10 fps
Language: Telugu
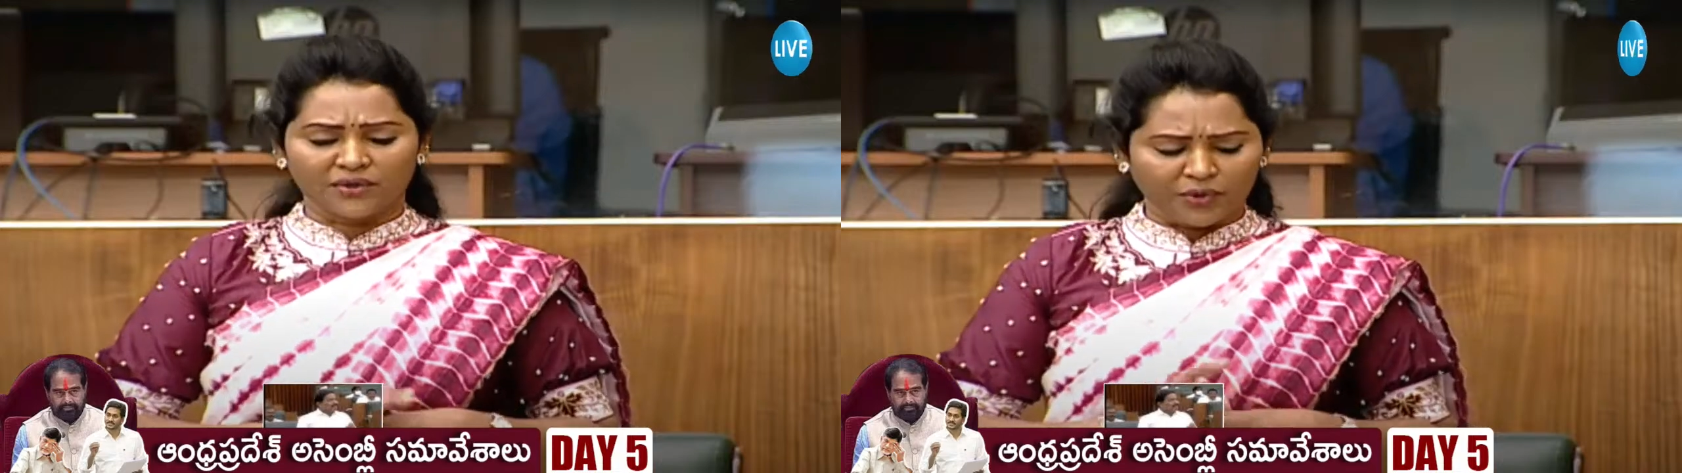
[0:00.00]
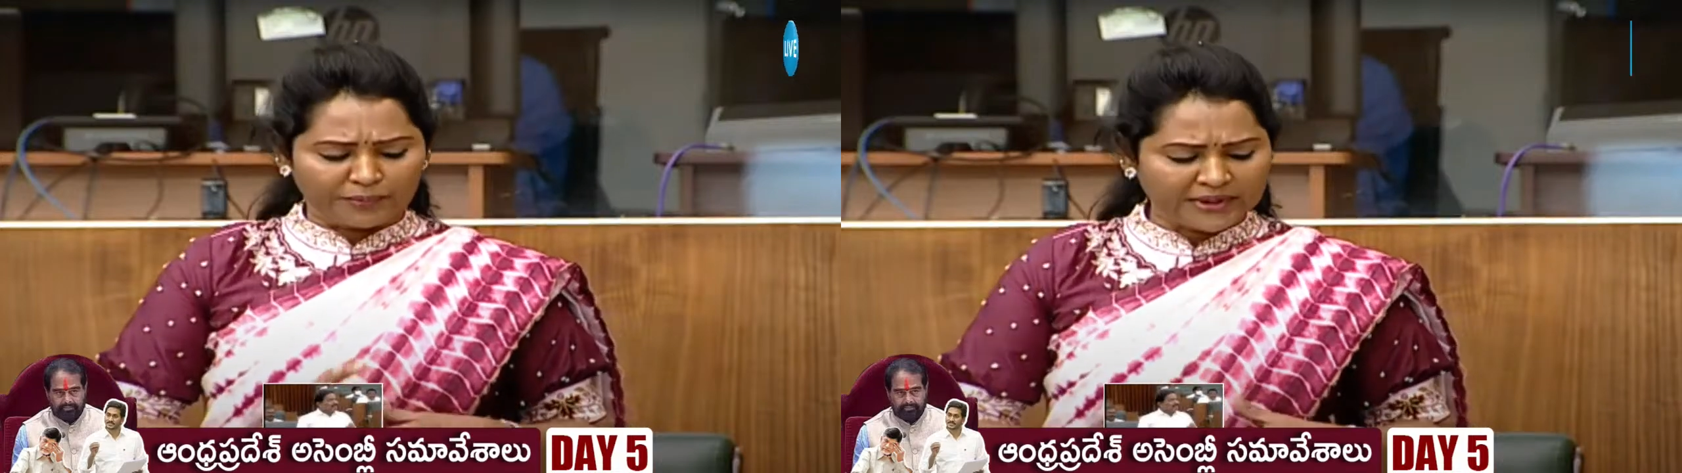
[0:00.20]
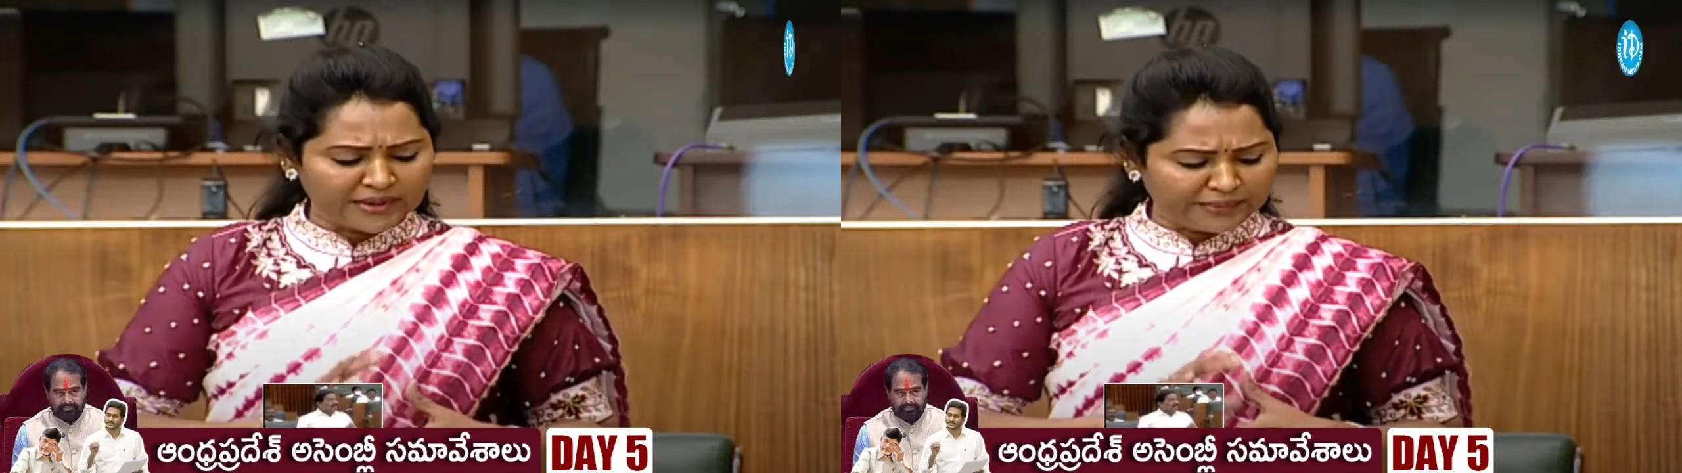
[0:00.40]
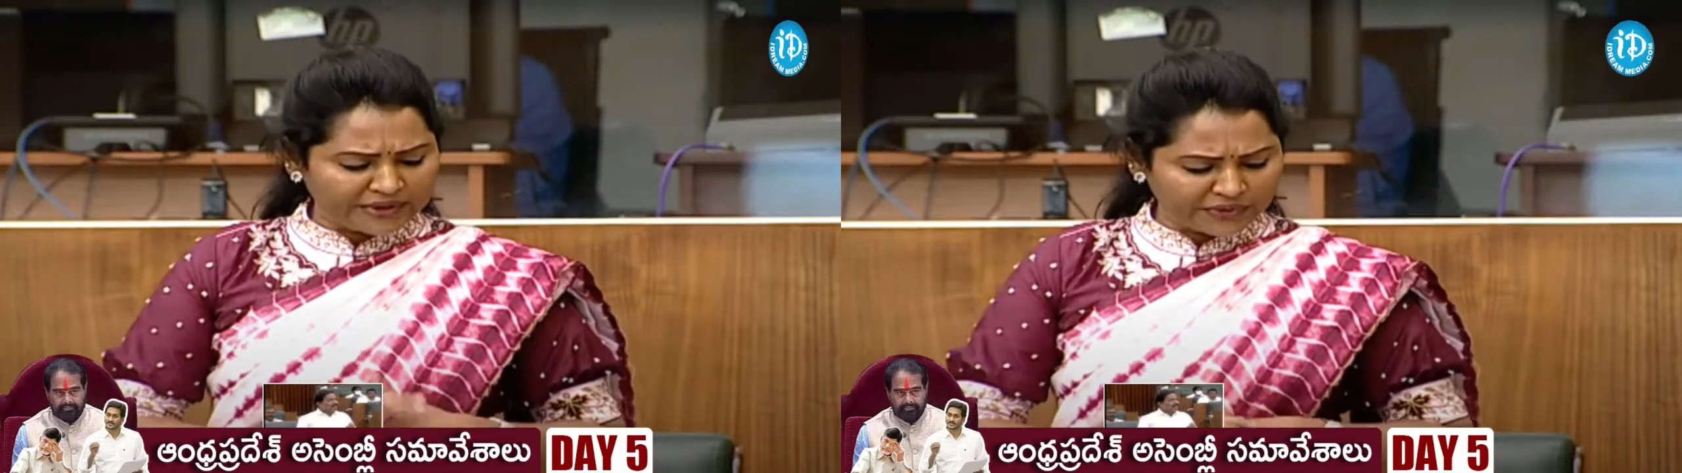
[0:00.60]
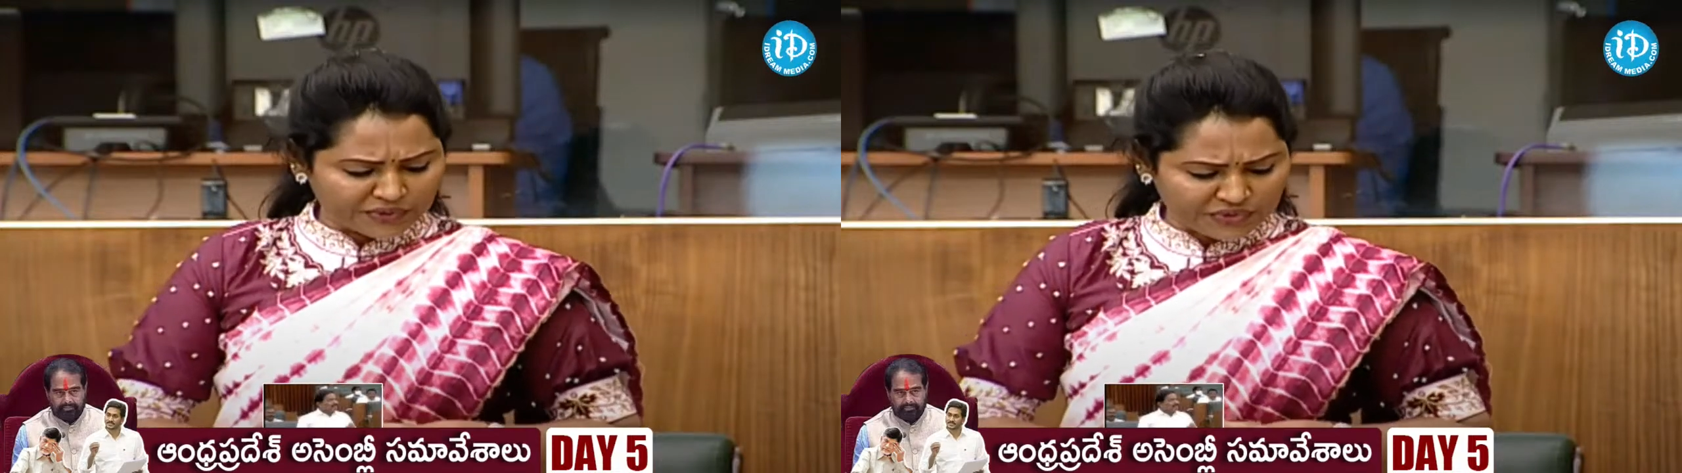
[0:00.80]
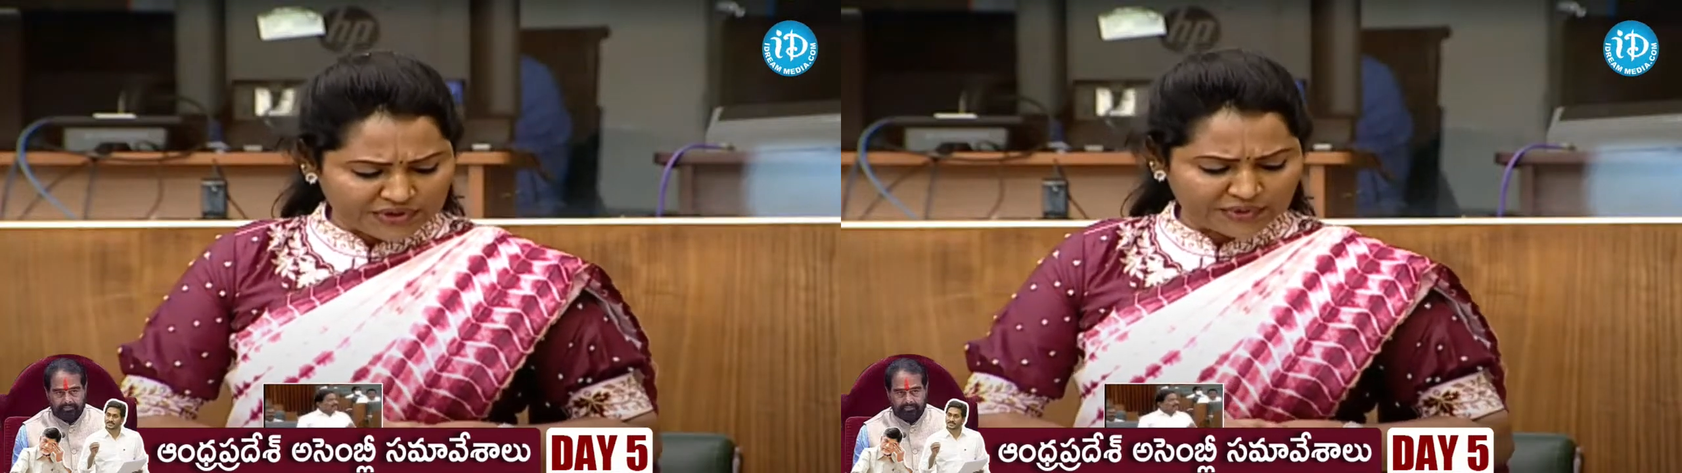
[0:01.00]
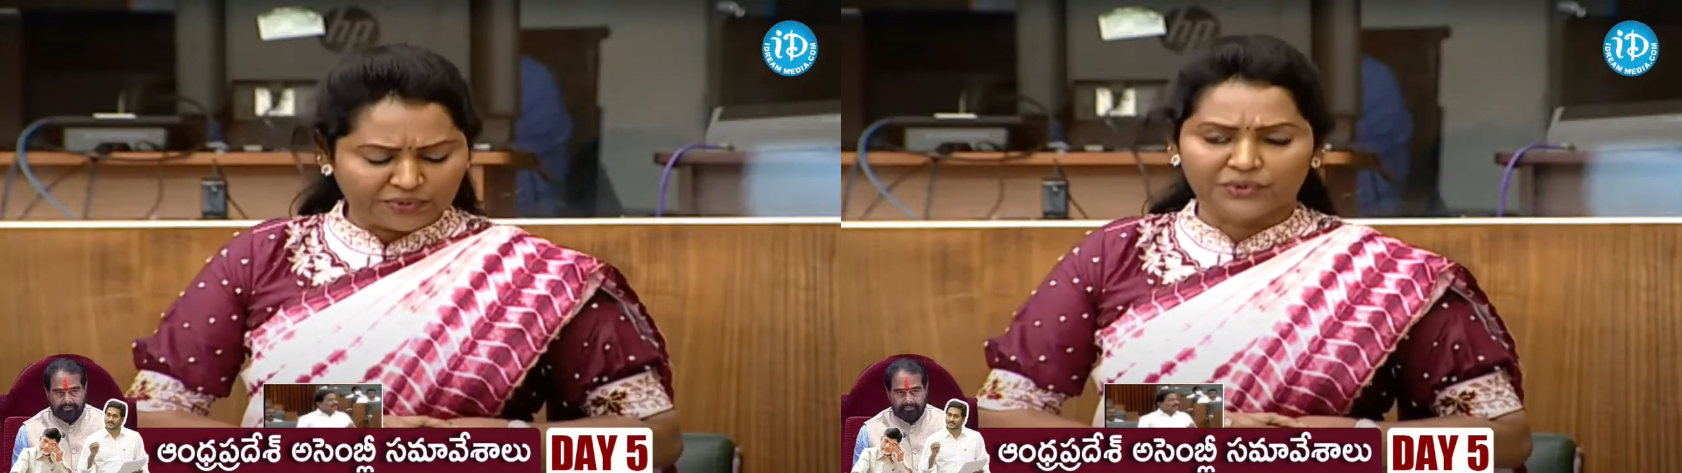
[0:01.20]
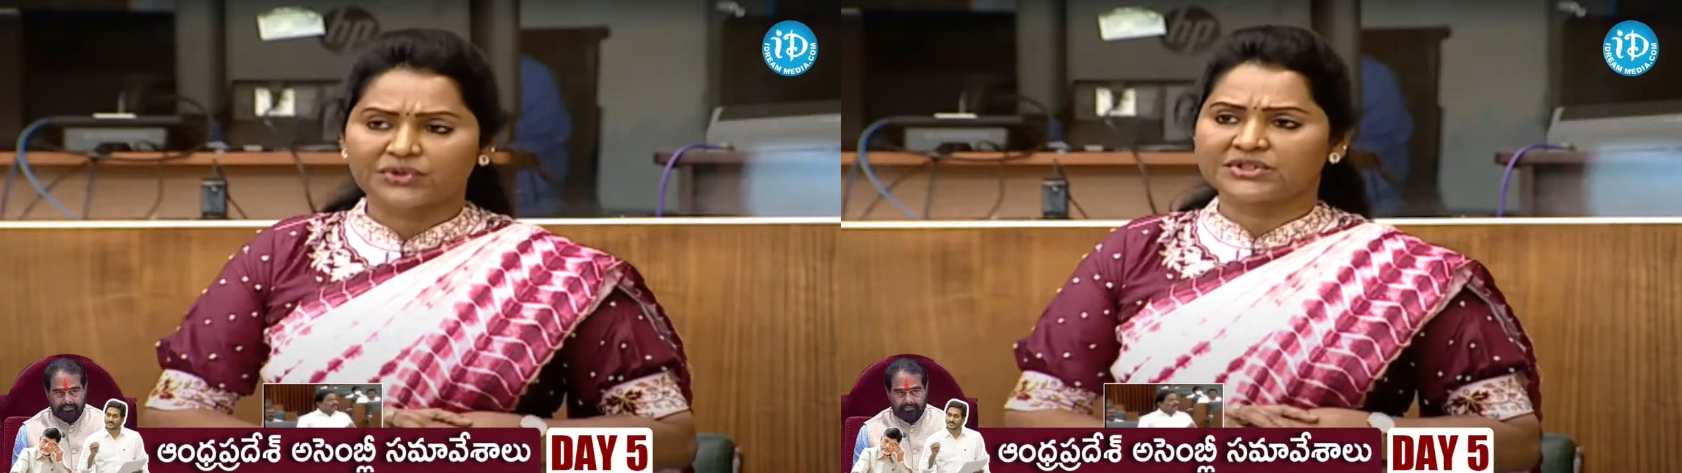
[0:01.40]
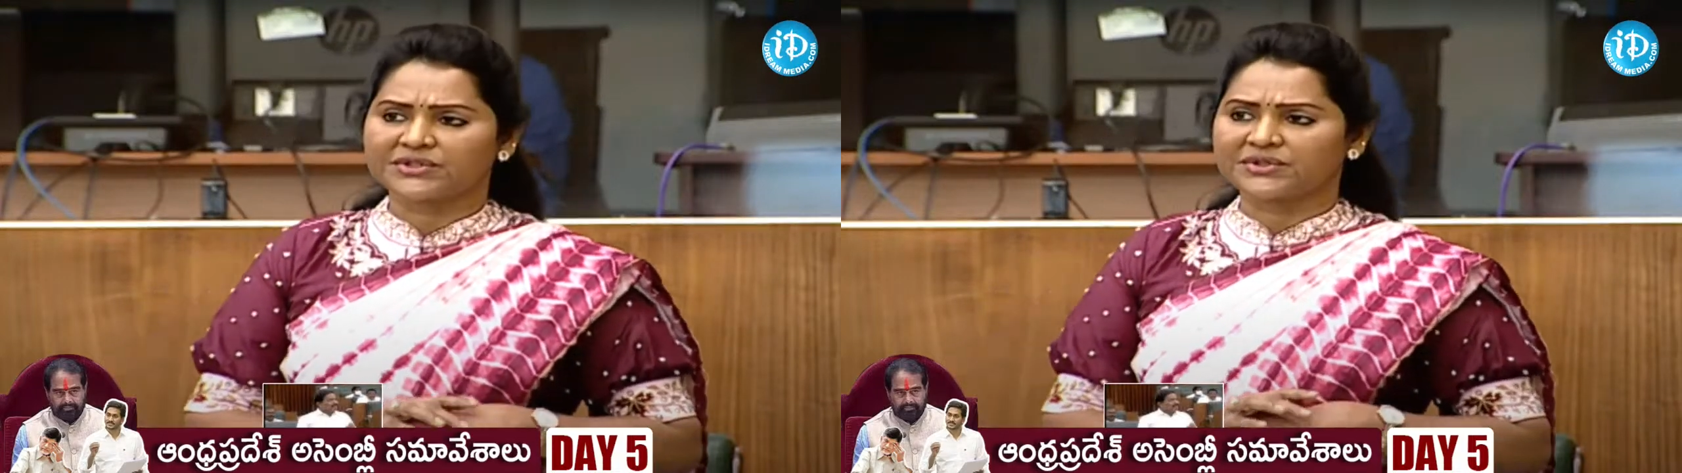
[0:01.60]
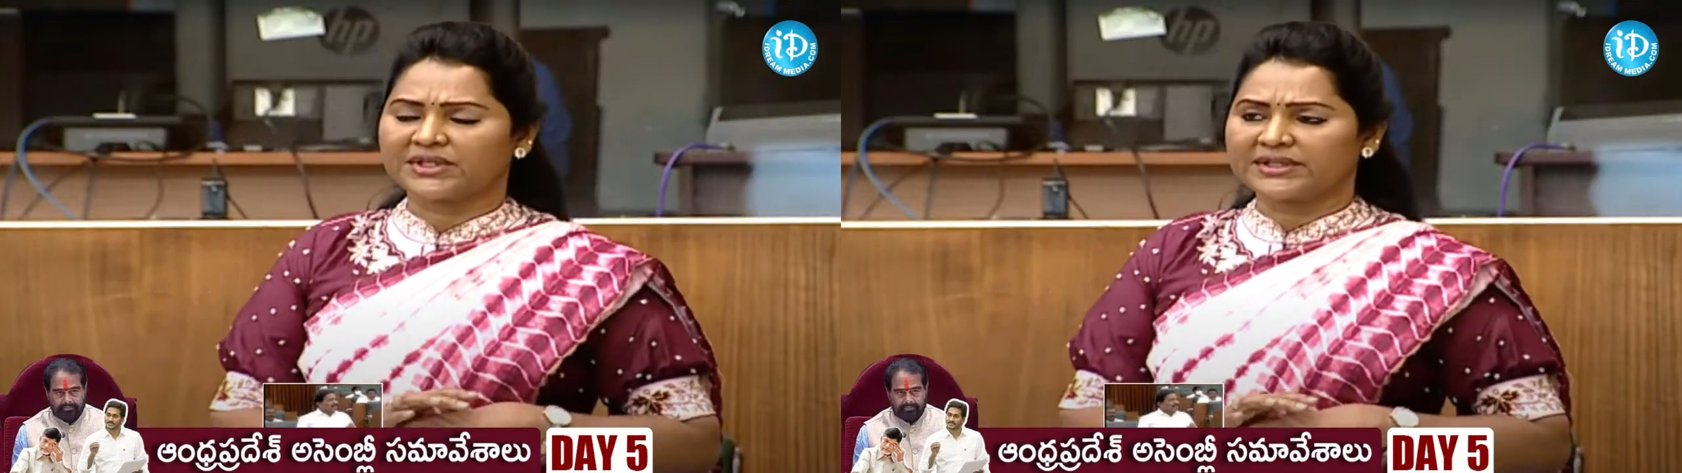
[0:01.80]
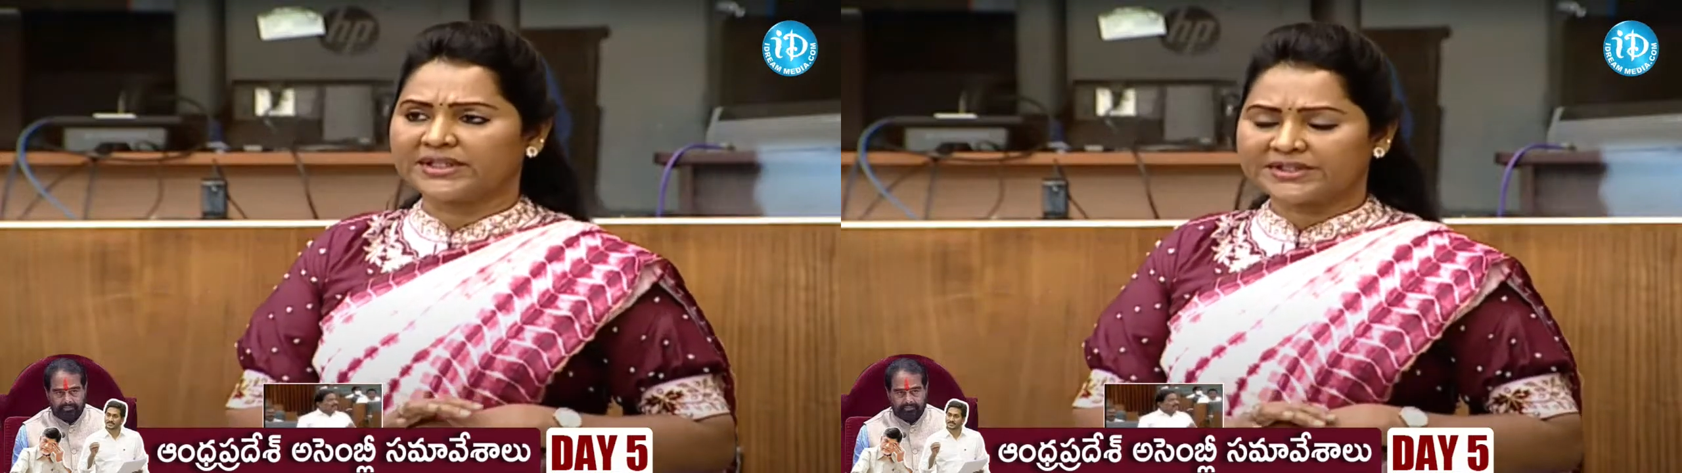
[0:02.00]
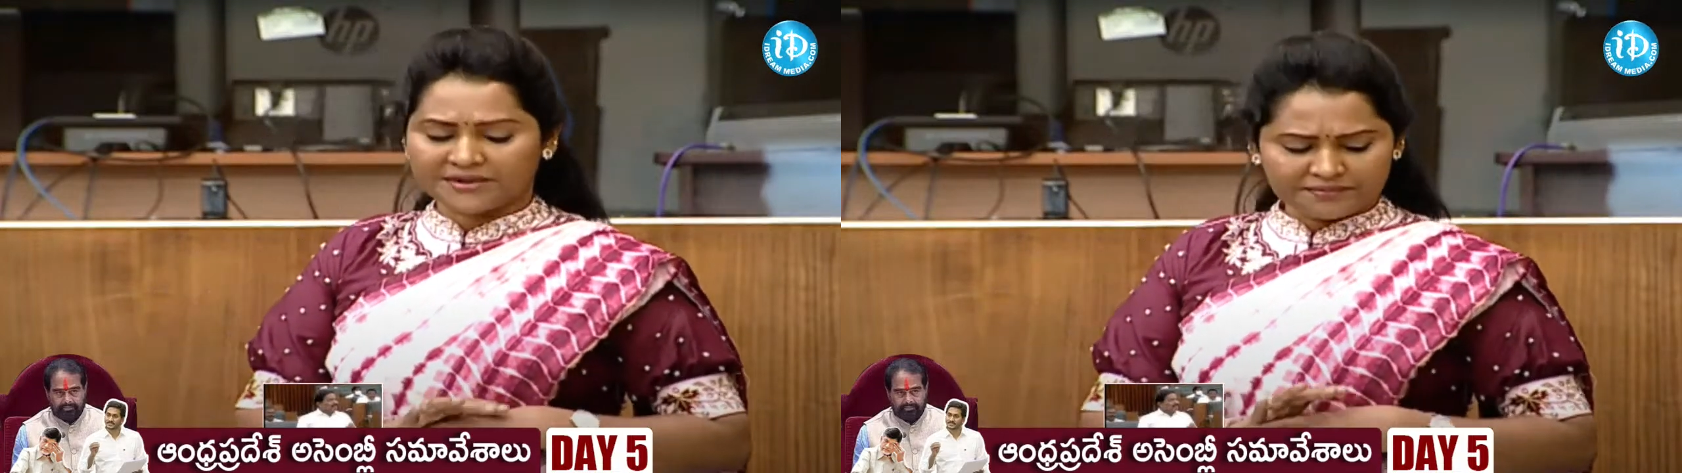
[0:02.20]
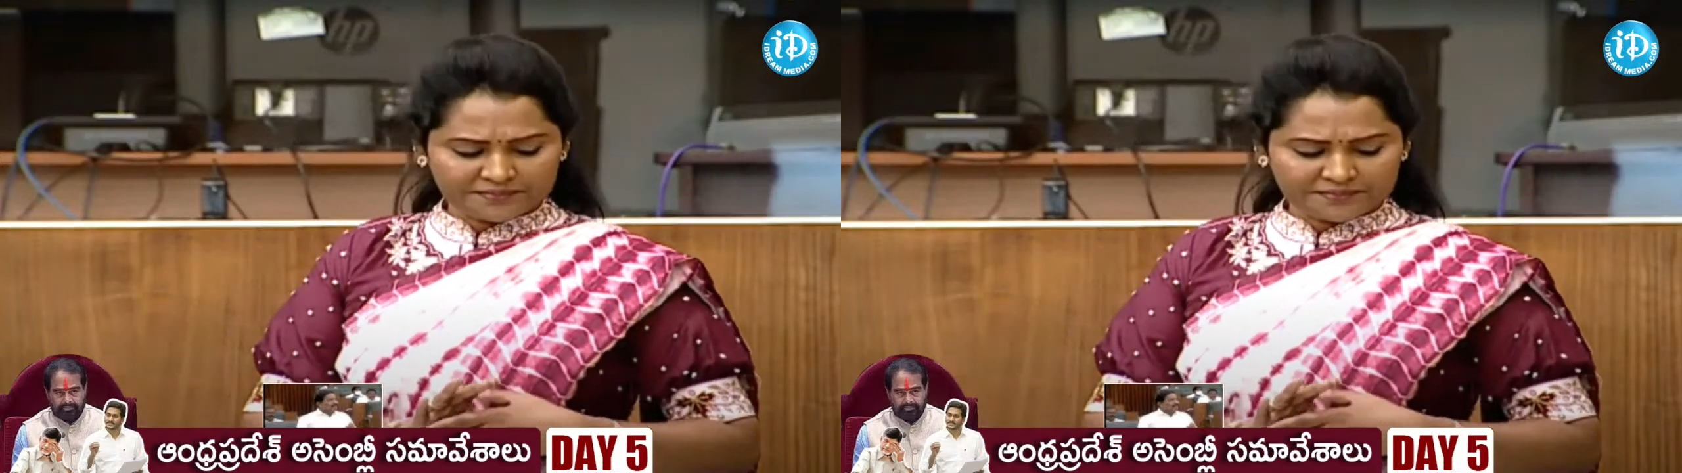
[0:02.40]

గొప్పదనమని ఈరోజు నేను గుర్తు చేస్తున్నాను అధ్యక్ష